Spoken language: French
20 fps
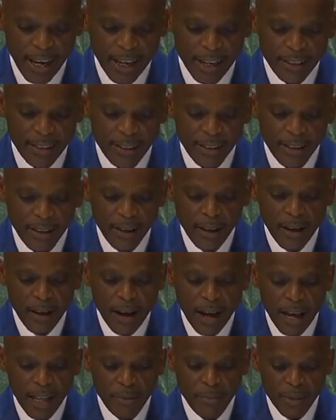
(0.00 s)
Traduit avec
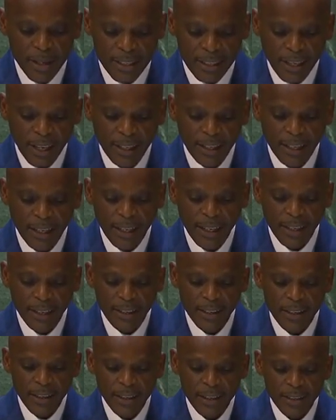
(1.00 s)
clarté
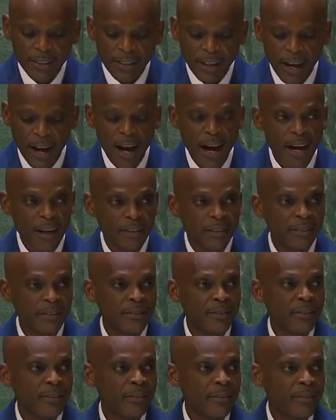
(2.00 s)
et
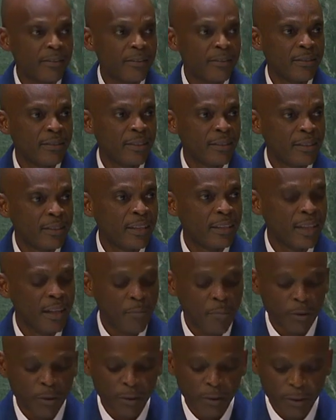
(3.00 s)
incontestablement,
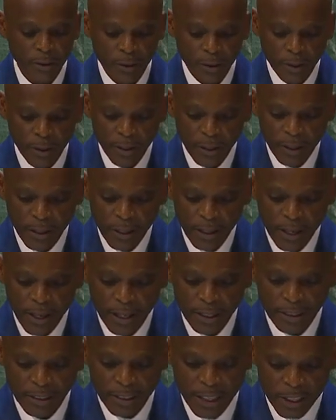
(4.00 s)
l'État
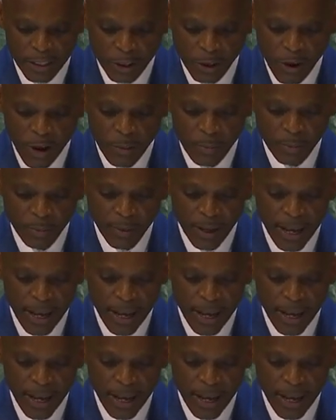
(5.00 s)
non viable